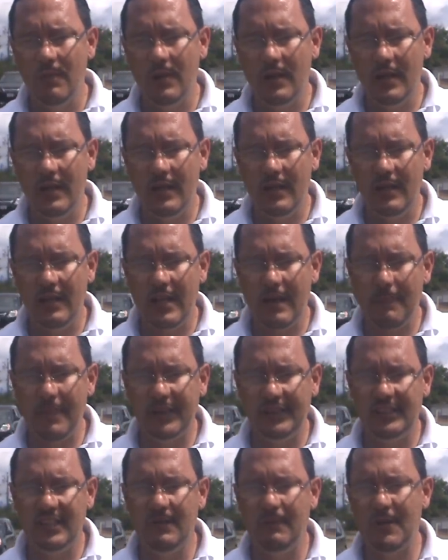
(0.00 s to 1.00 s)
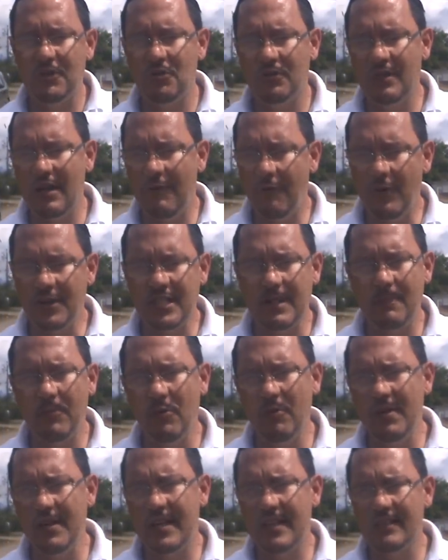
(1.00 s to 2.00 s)
Eh, la participación de la fuerza
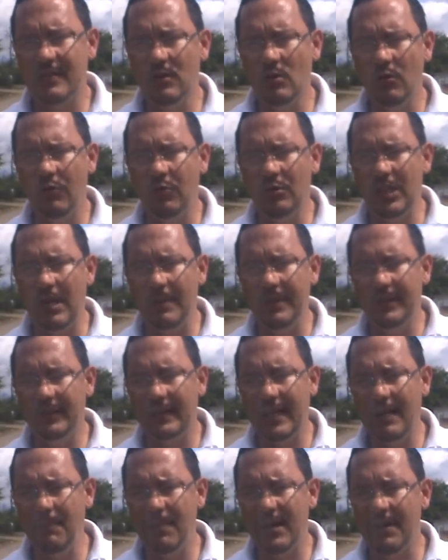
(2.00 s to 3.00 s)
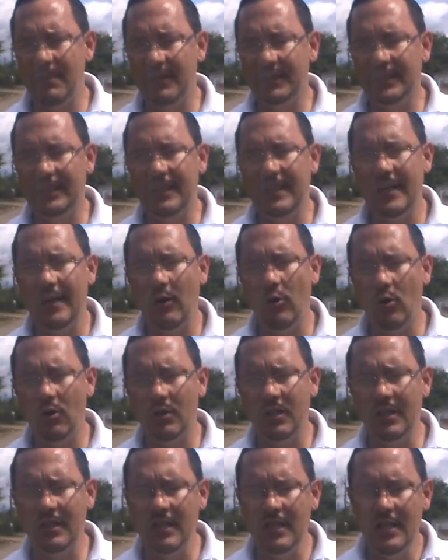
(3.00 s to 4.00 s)
pública ha sido fundamental para mantener el
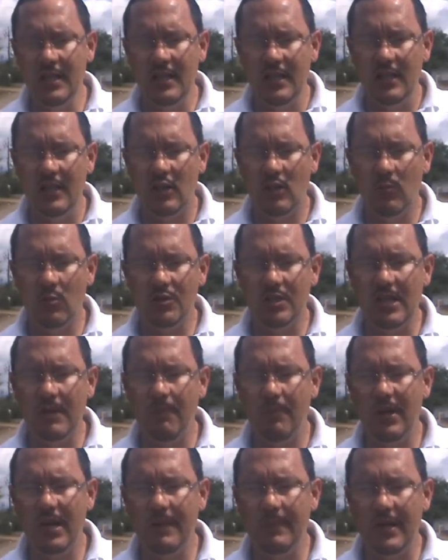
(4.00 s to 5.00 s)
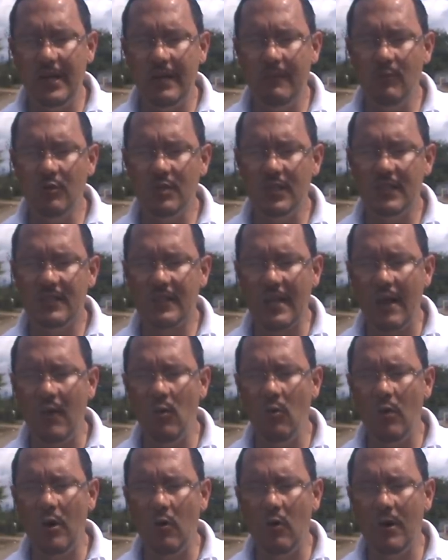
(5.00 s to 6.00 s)
orden y como siempre hemos
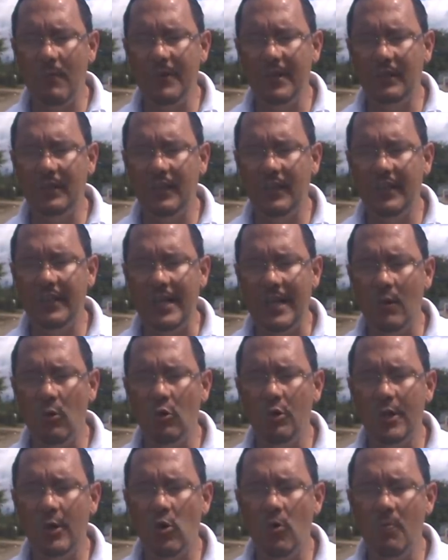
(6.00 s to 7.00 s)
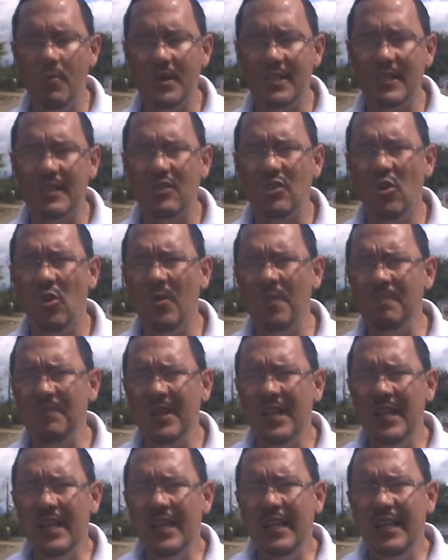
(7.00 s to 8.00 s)
estado a un ambiente de diálogo y de conversación
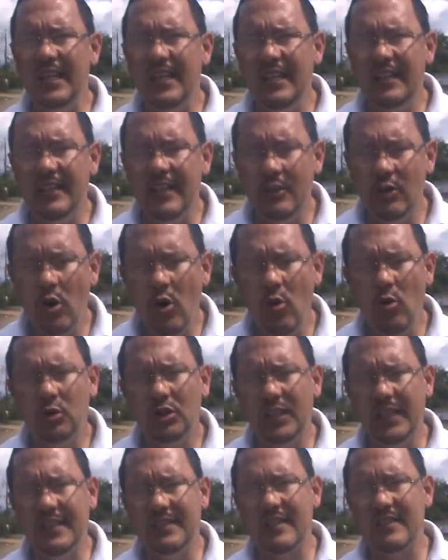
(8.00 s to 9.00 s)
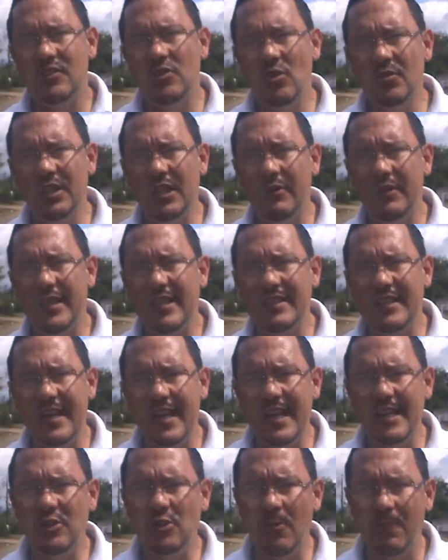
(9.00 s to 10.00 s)
y de no utilización de vías
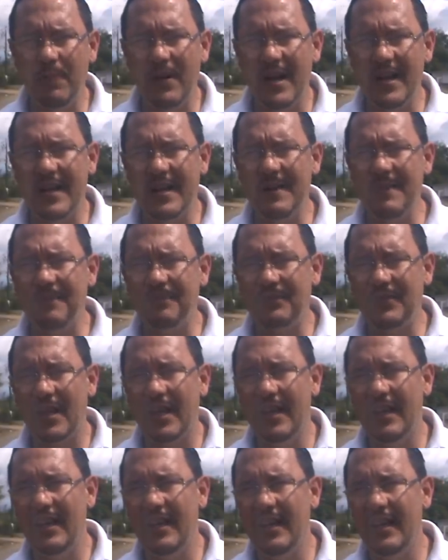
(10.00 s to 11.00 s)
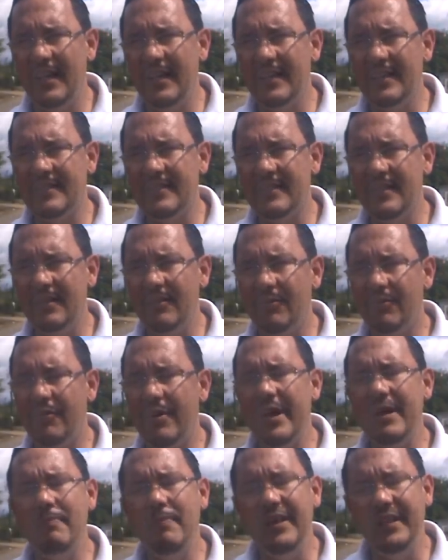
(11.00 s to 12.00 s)
de hecho para
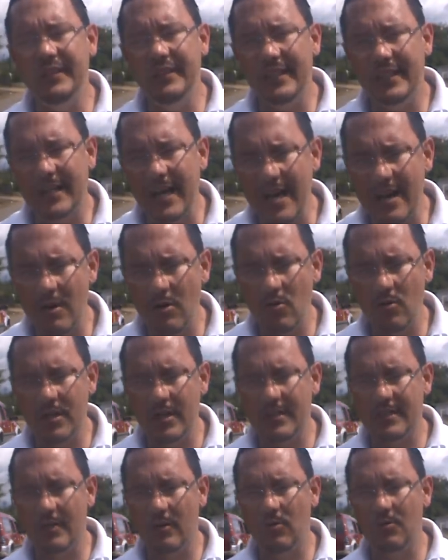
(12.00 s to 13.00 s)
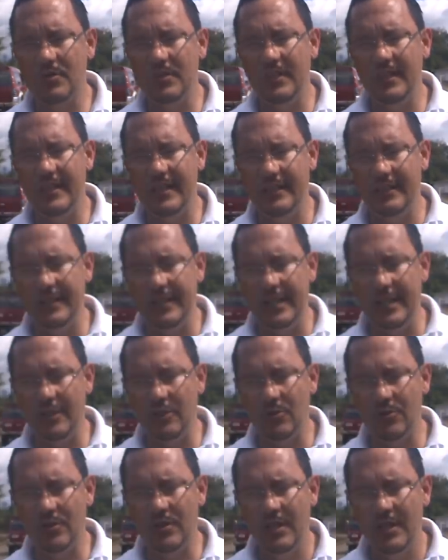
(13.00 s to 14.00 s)
este, reivindicar lo que se consideran
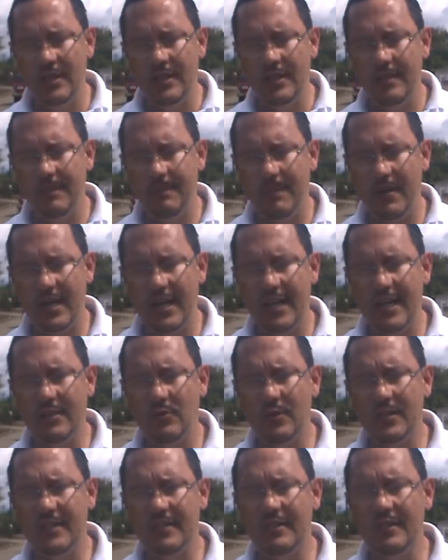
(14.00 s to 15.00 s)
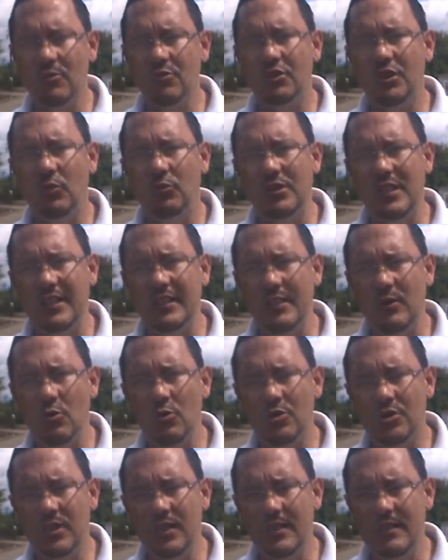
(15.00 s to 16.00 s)
derechos. Para eso existen los tribunales de
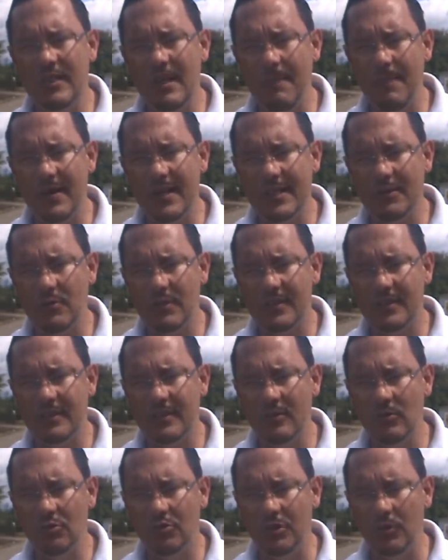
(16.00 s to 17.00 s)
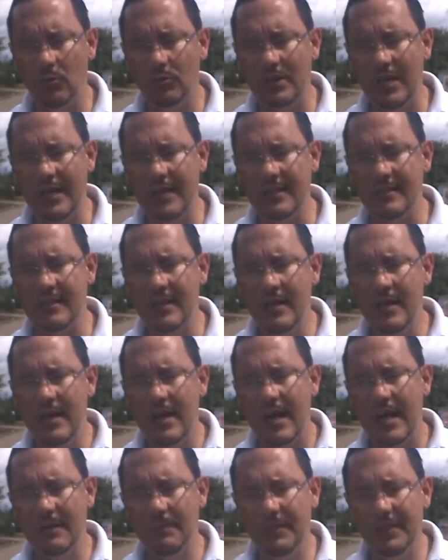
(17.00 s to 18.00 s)
justicia, para eso existen los tribunales
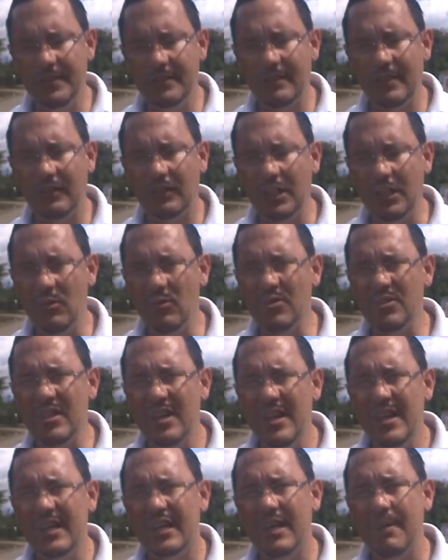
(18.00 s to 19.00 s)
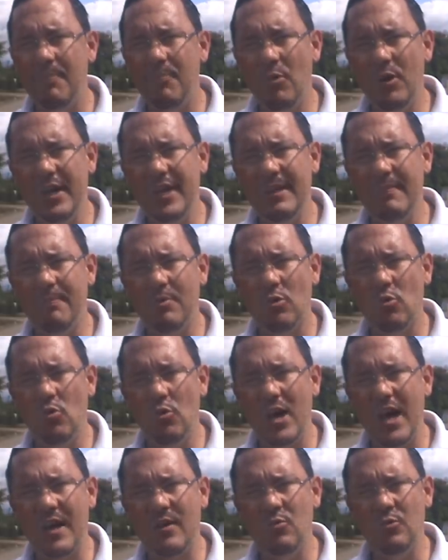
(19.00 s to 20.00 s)
administrativos que pueden
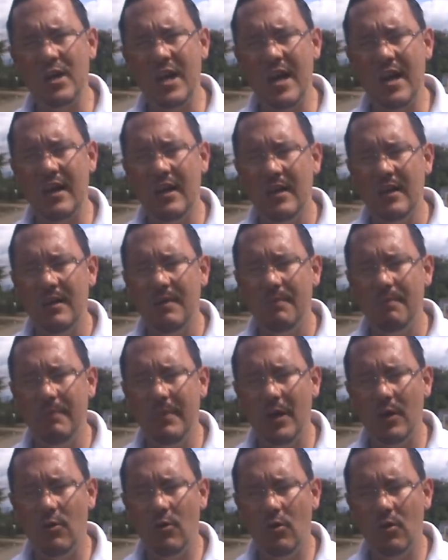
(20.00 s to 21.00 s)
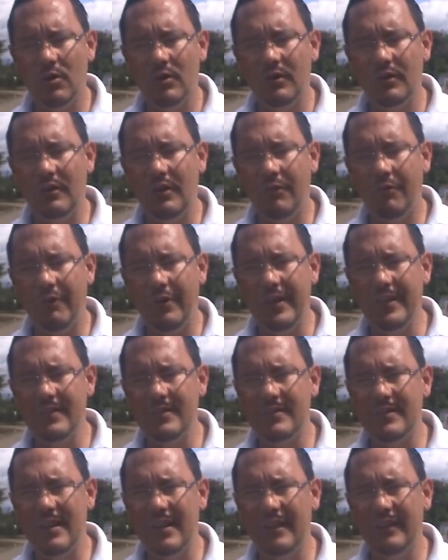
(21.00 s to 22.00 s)
procurar una mejor
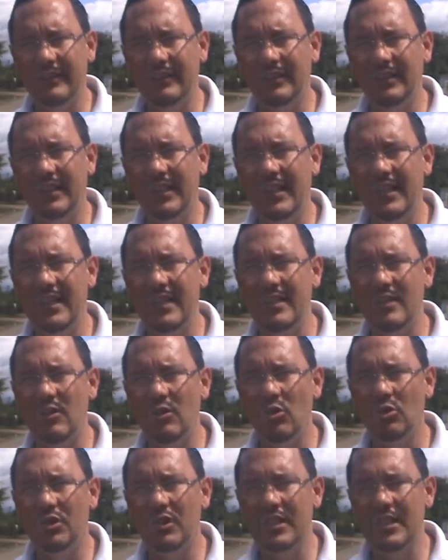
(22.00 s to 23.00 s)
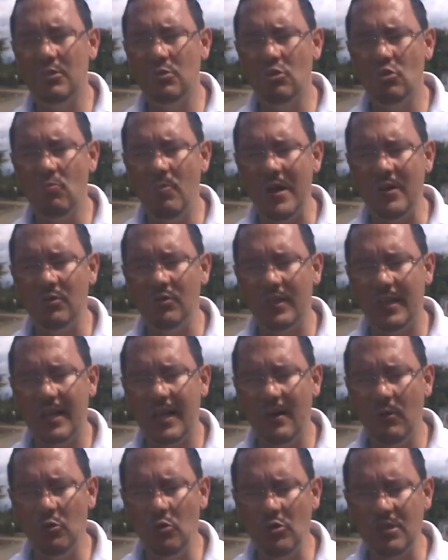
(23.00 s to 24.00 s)
defensa de los derechos humanos de
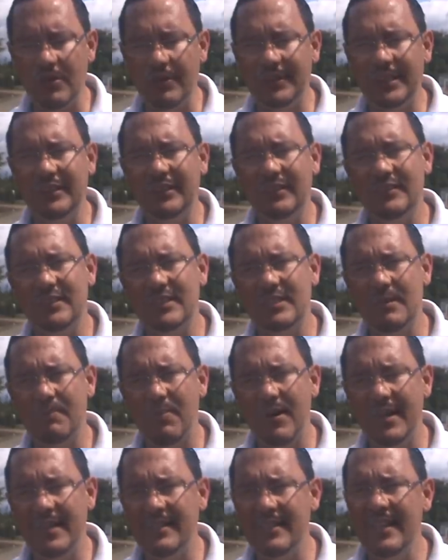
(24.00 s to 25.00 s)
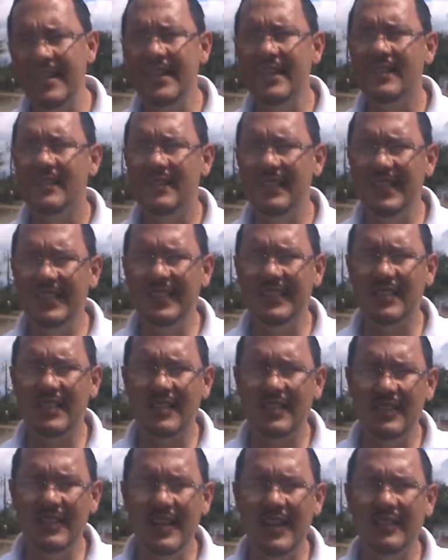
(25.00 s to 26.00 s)
cada uno de los habitantes de este país sin
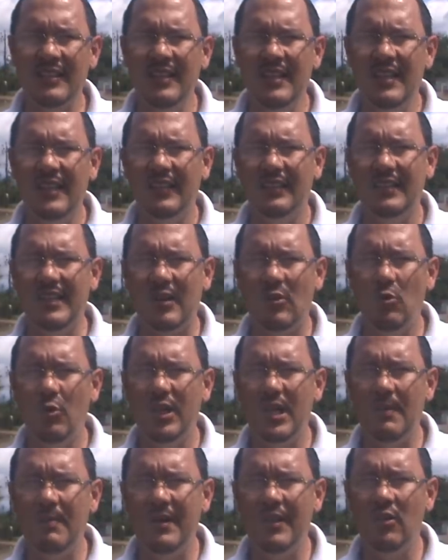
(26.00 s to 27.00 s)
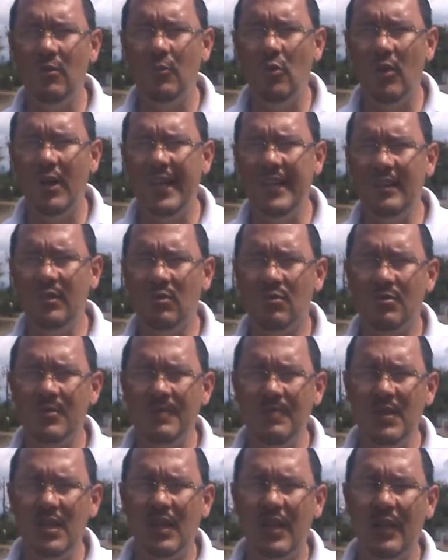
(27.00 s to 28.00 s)
necesidad de acudir a medios violentos
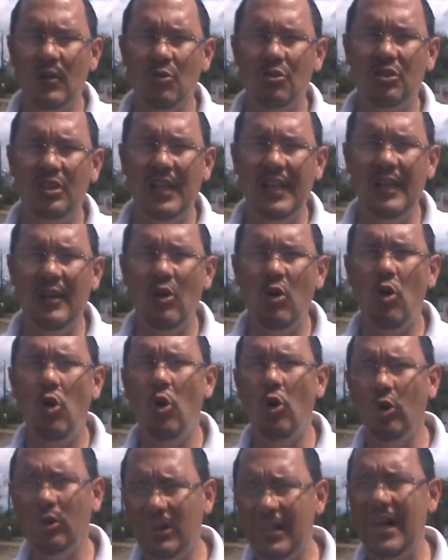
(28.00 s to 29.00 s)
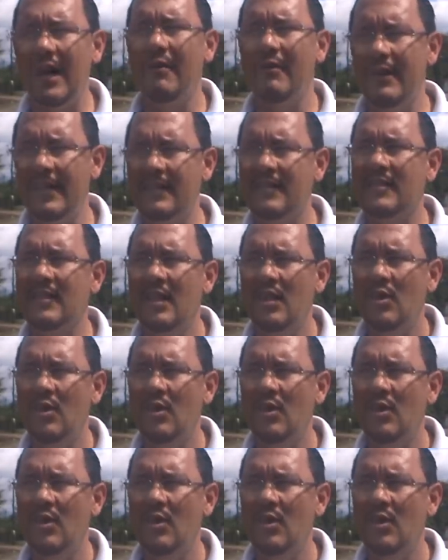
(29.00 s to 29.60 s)
que nos tienen otra vez,